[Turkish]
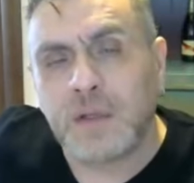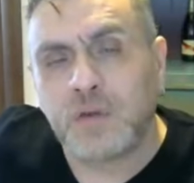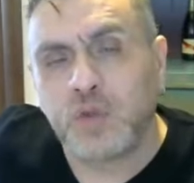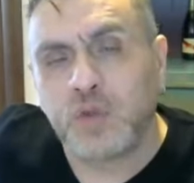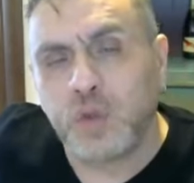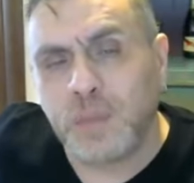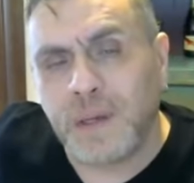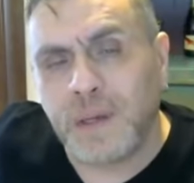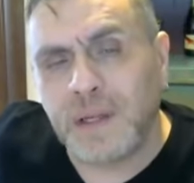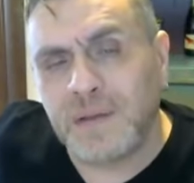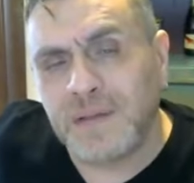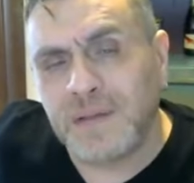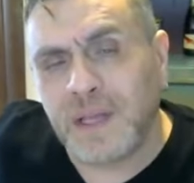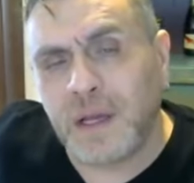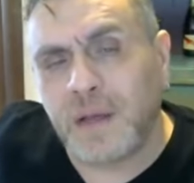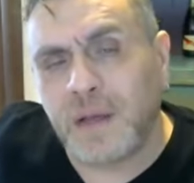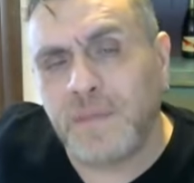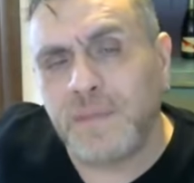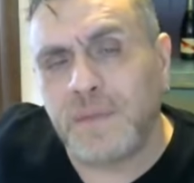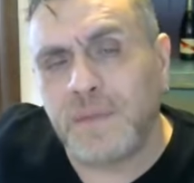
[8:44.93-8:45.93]

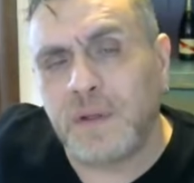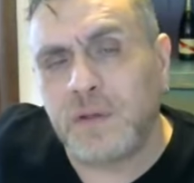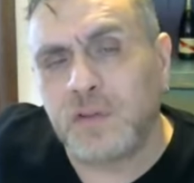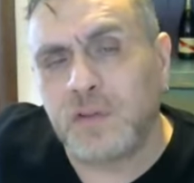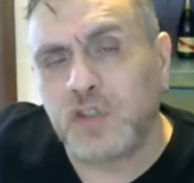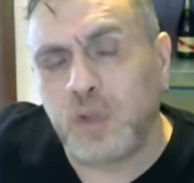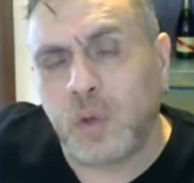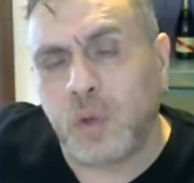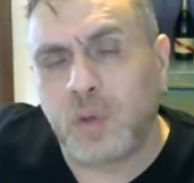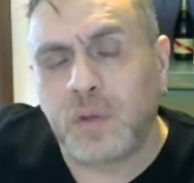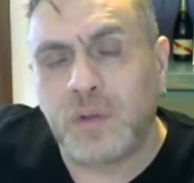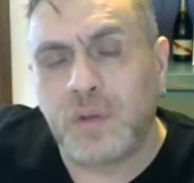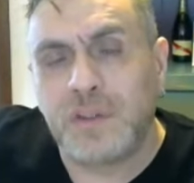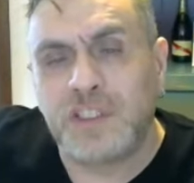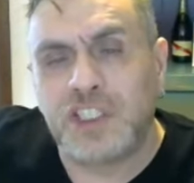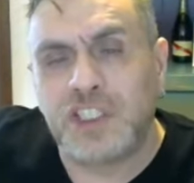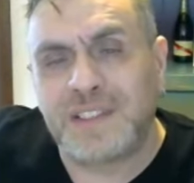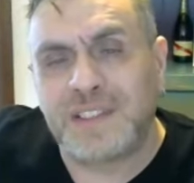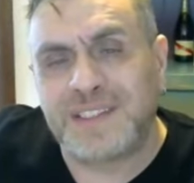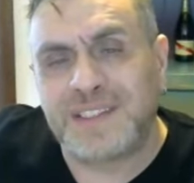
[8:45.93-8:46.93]
Tuban'dan çok
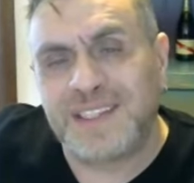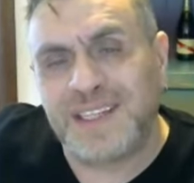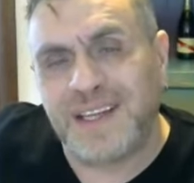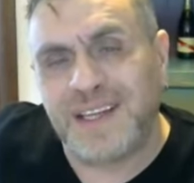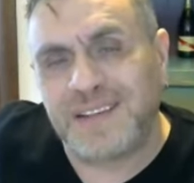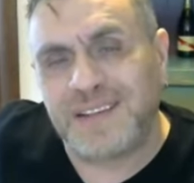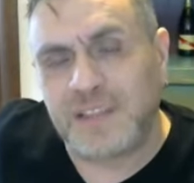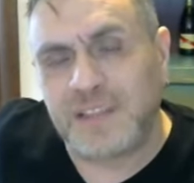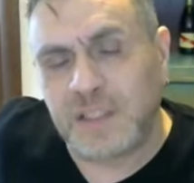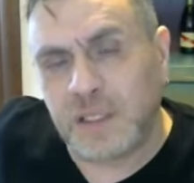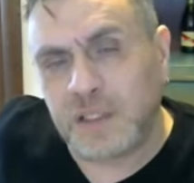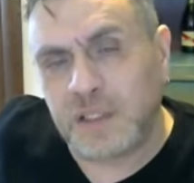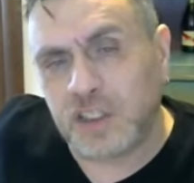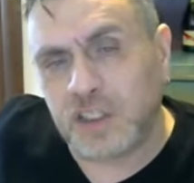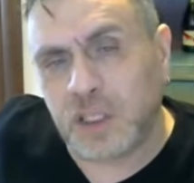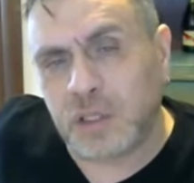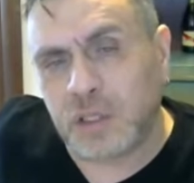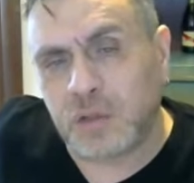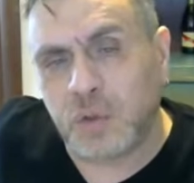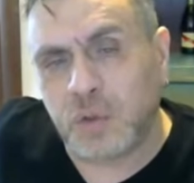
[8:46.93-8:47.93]
ciddi etki
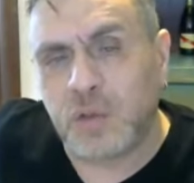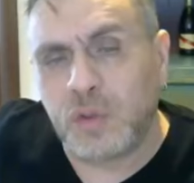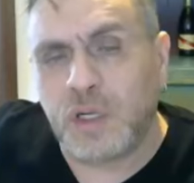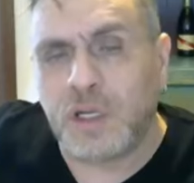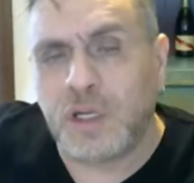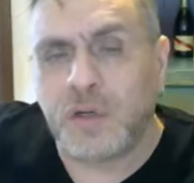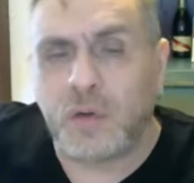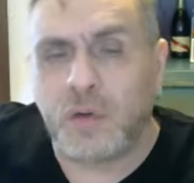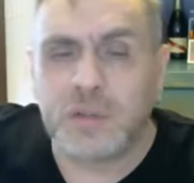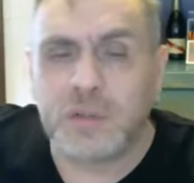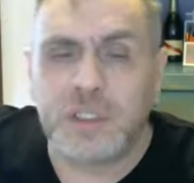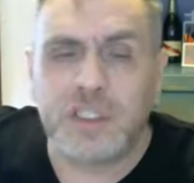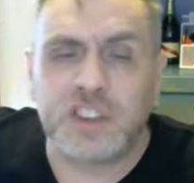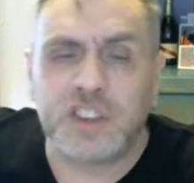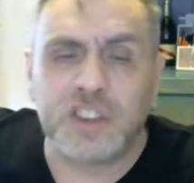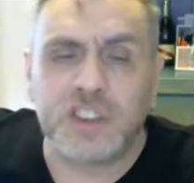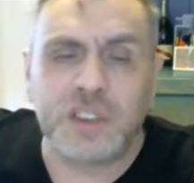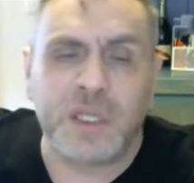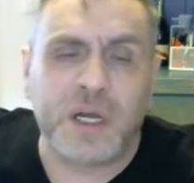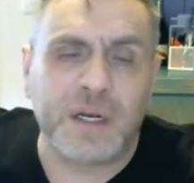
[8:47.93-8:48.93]
alacak Dorunay olduğu
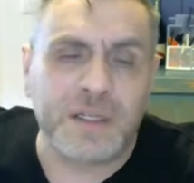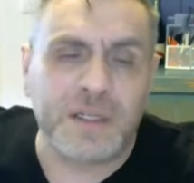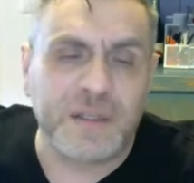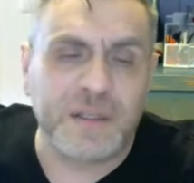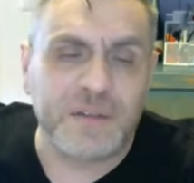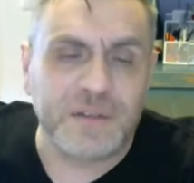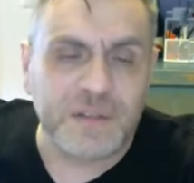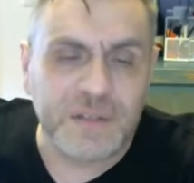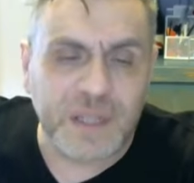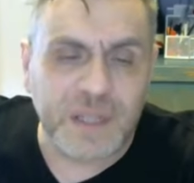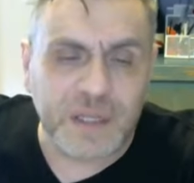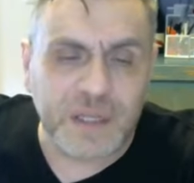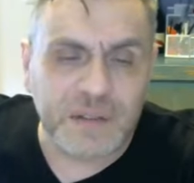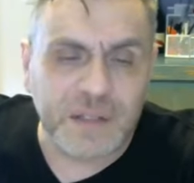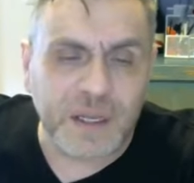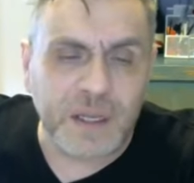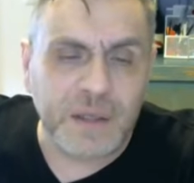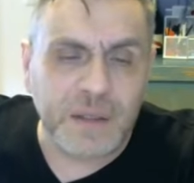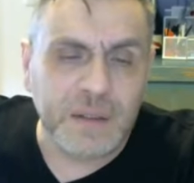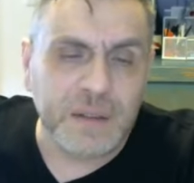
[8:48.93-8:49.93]
için arkasından
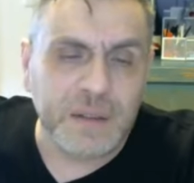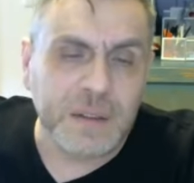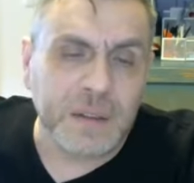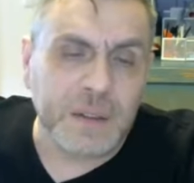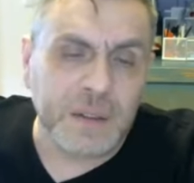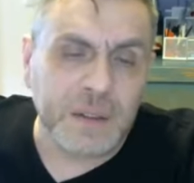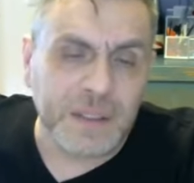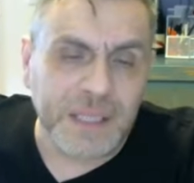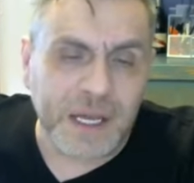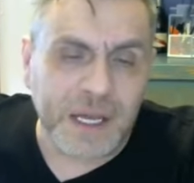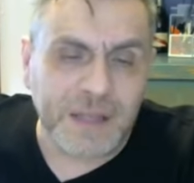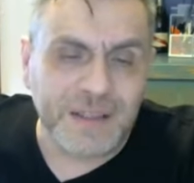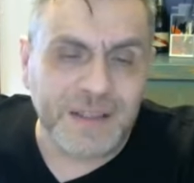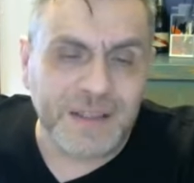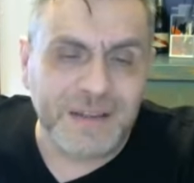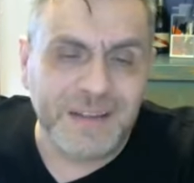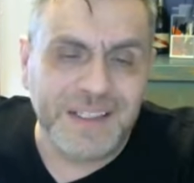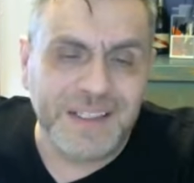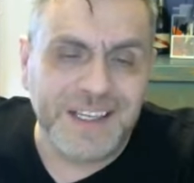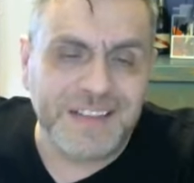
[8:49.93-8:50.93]
da
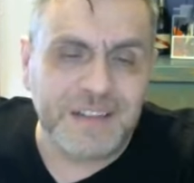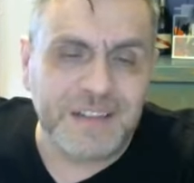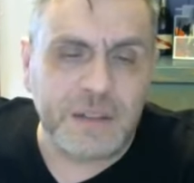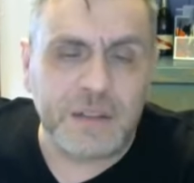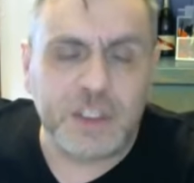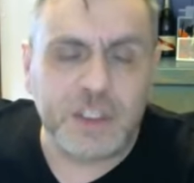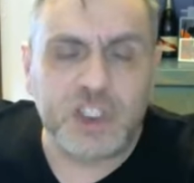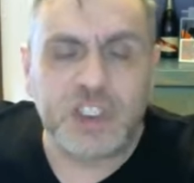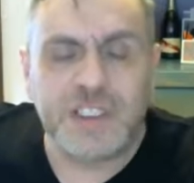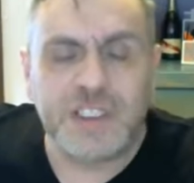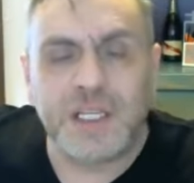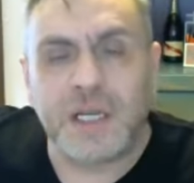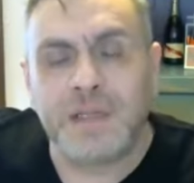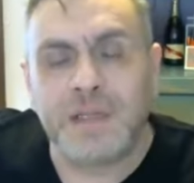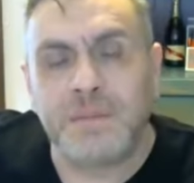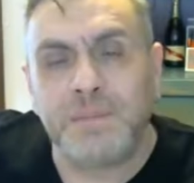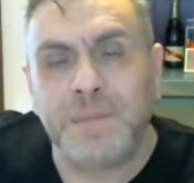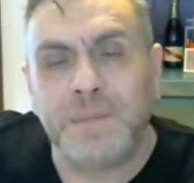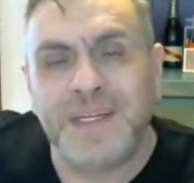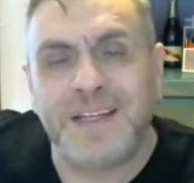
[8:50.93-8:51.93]
yani yedi rişiden
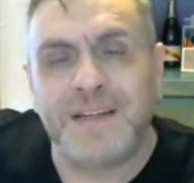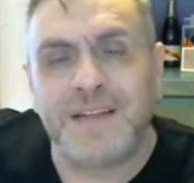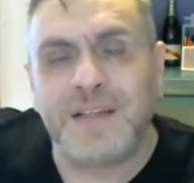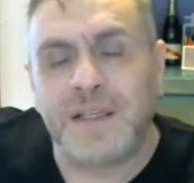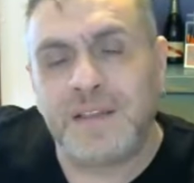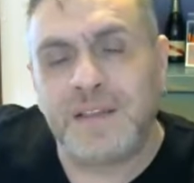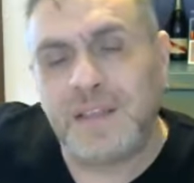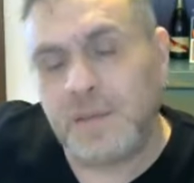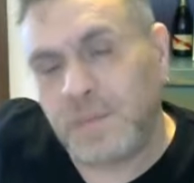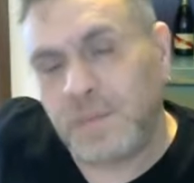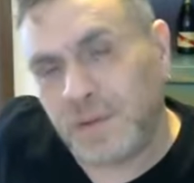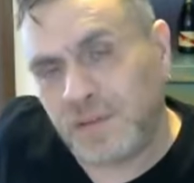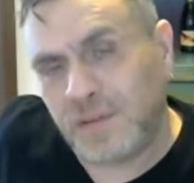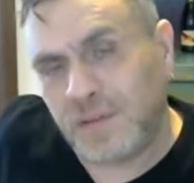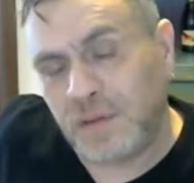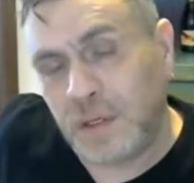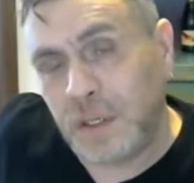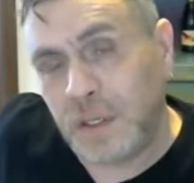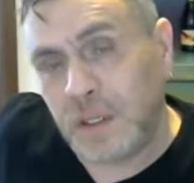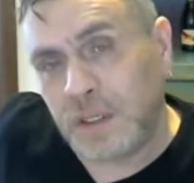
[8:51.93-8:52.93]
biri
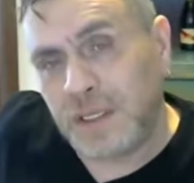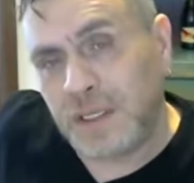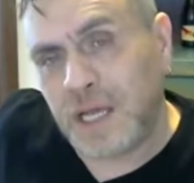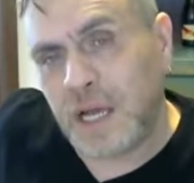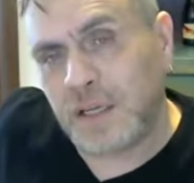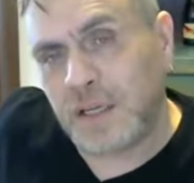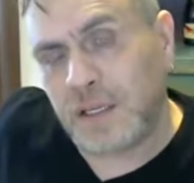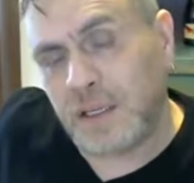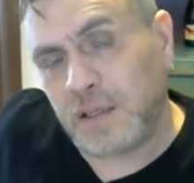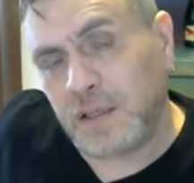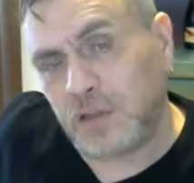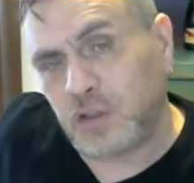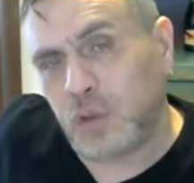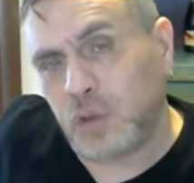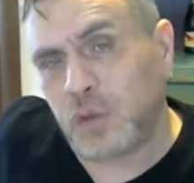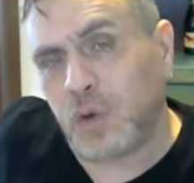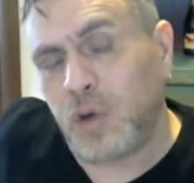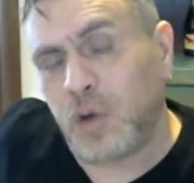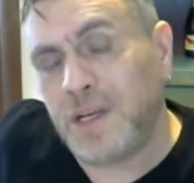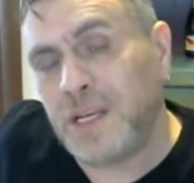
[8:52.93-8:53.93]
dediğimiz yani
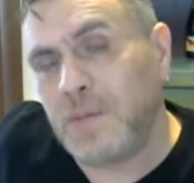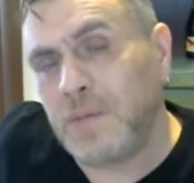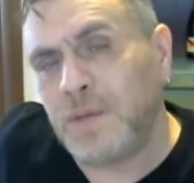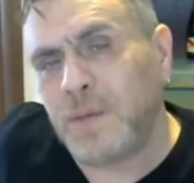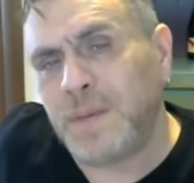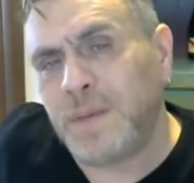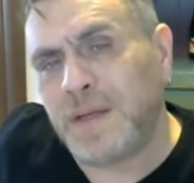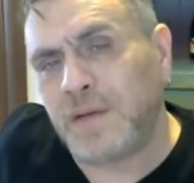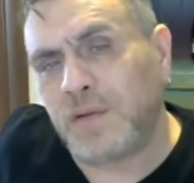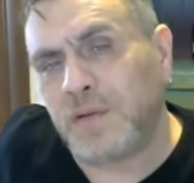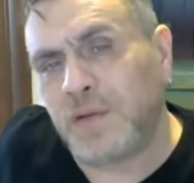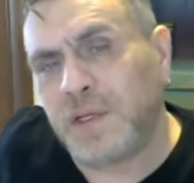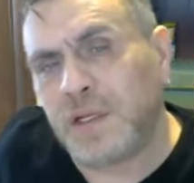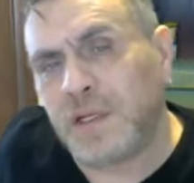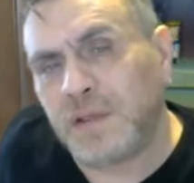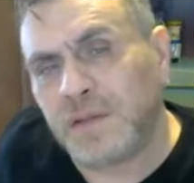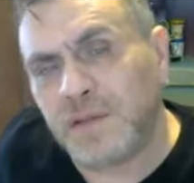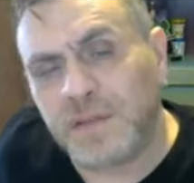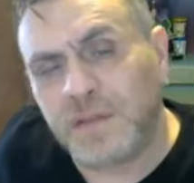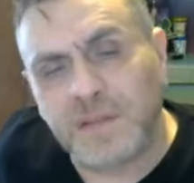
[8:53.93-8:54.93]
çok önemli bir
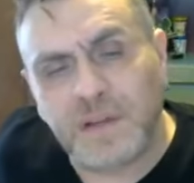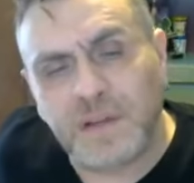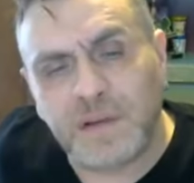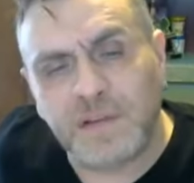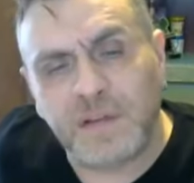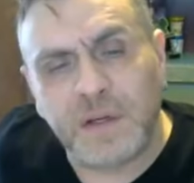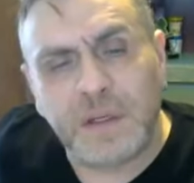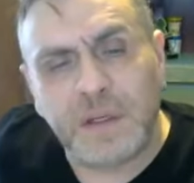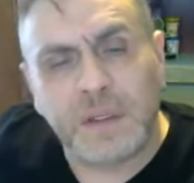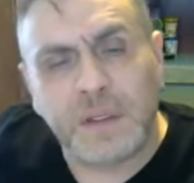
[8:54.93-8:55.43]
yıldızdır.